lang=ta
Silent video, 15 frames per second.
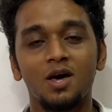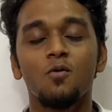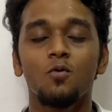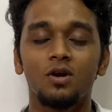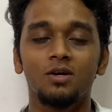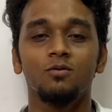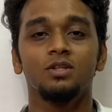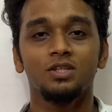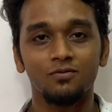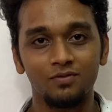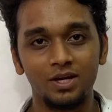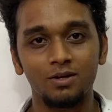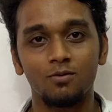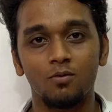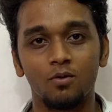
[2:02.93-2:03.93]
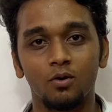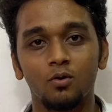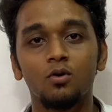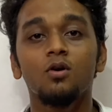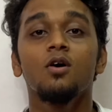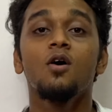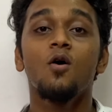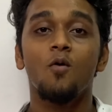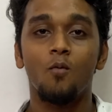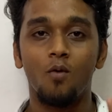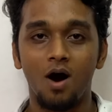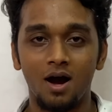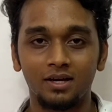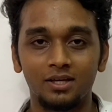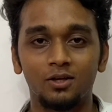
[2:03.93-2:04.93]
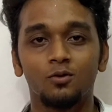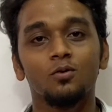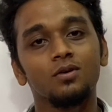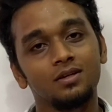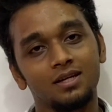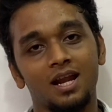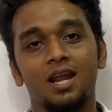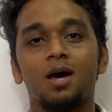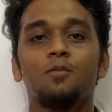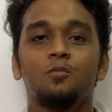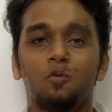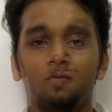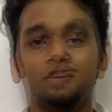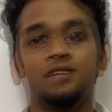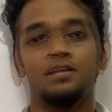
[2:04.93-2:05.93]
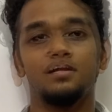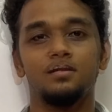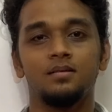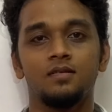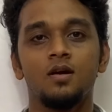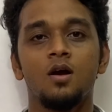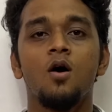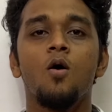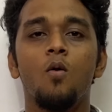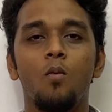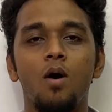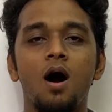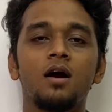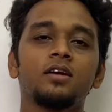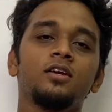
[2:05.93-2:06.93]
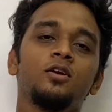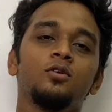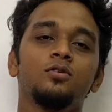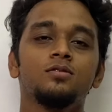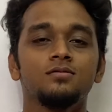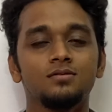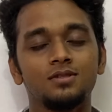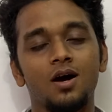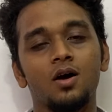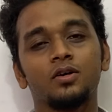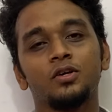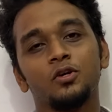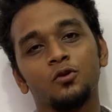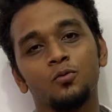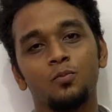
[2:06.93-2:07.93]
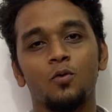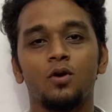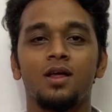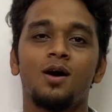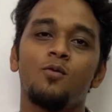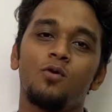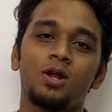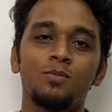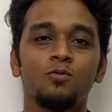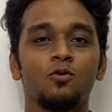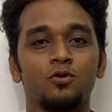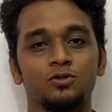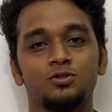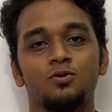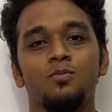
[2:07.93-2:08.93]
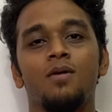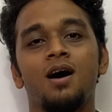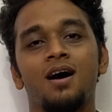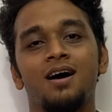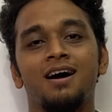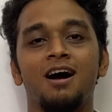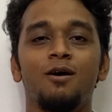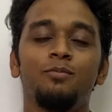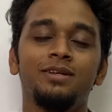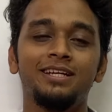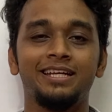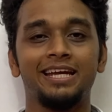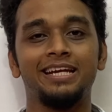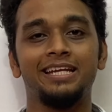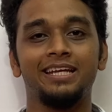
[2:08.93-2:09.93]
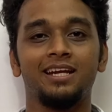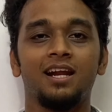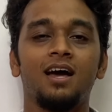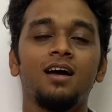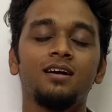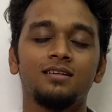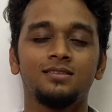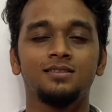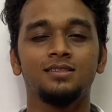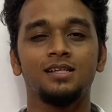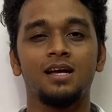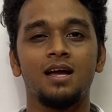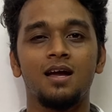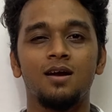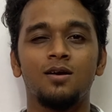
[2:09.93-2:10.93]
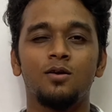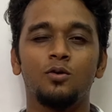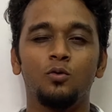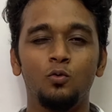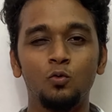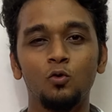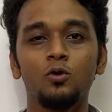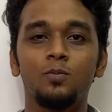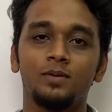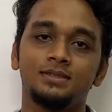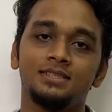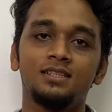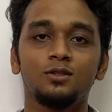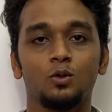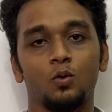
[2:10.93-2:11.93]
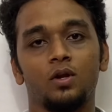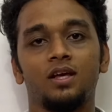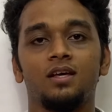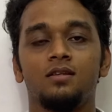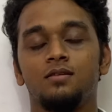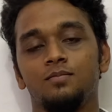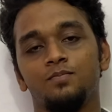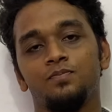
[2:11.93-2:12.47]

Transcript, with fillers: தான் உங்களுக்கு வந்து வேர்வை வரும் வாக்கிங்கும் நல்லா போவீங்க வாக்கிங்கும் ஜாகிங்கும் போனால் உடம்பு குறைஞ்சிருமா அப்படின்னு கேட்டிங்கன்னா நூறு பர்சன்ட் குறையாது